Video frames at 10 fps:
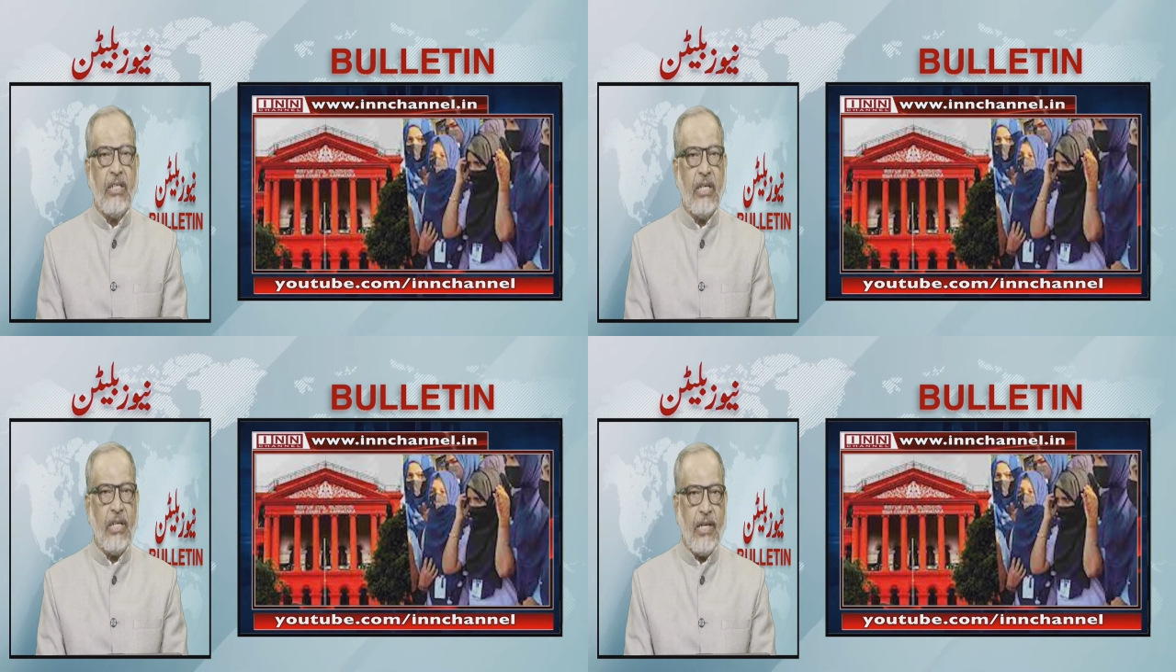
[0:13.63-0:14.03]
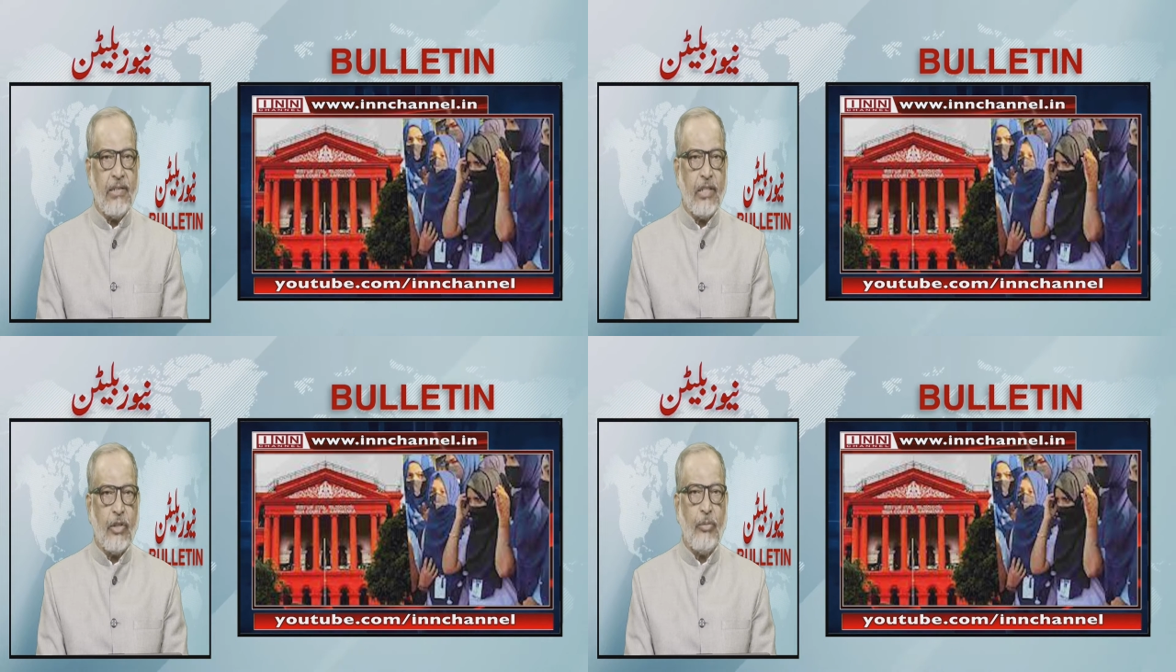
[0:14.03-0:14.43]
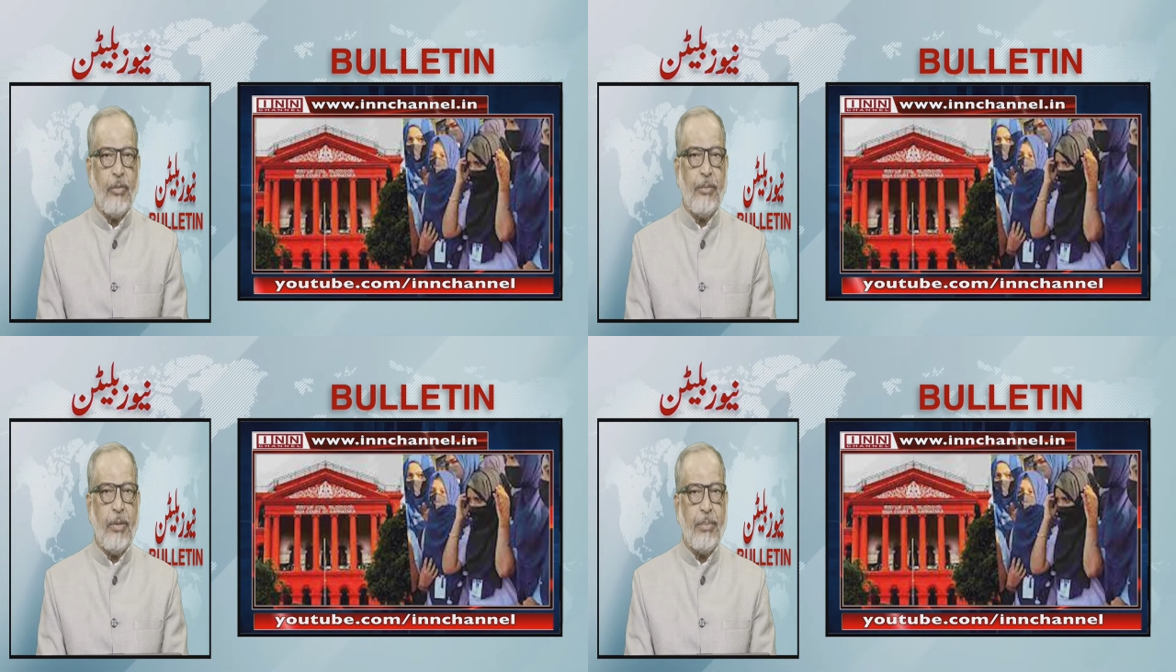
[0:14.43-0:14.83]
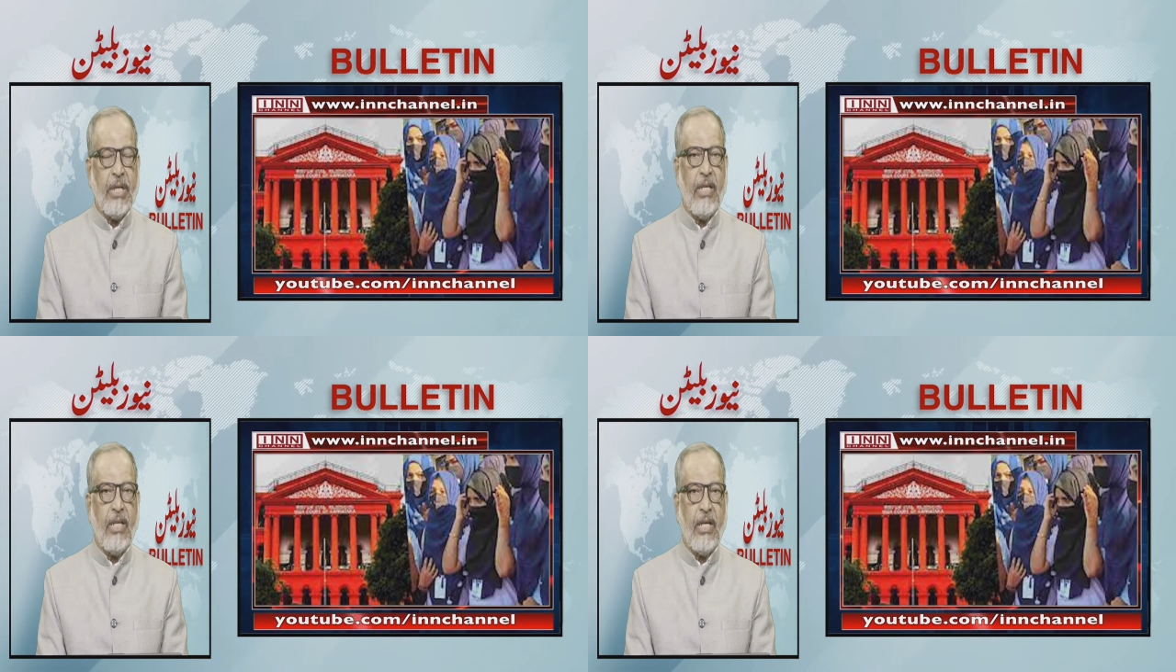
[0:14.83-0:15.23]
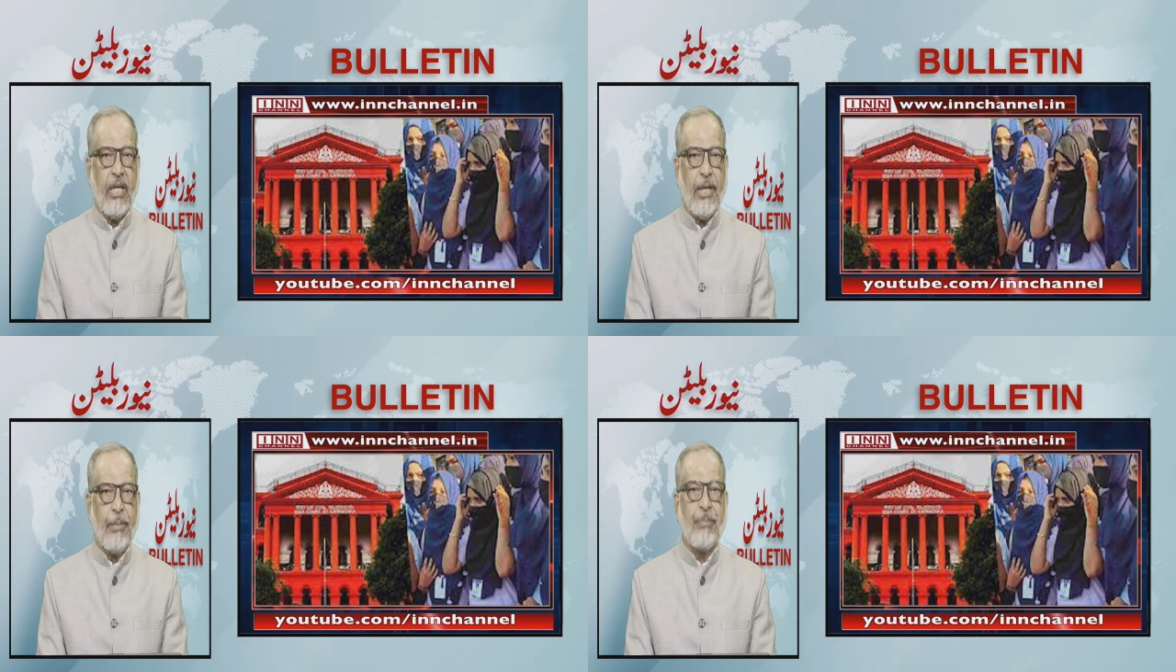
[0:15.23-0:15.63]
दीगर रियासतों में भी फैलने
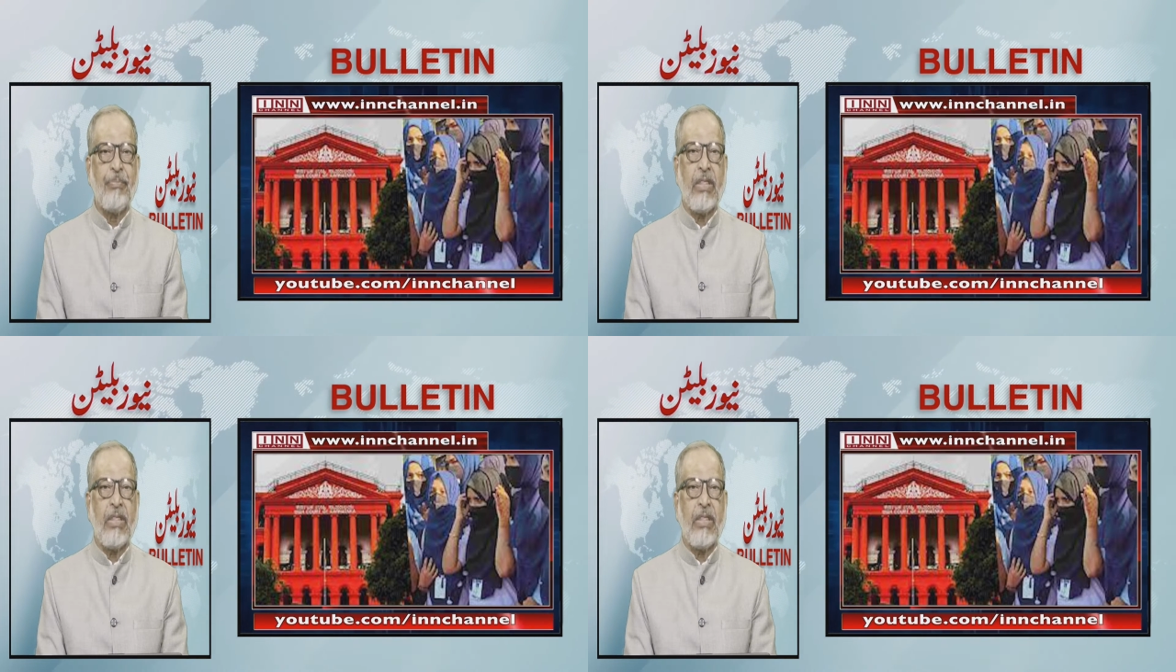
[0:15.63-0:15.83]
लगा है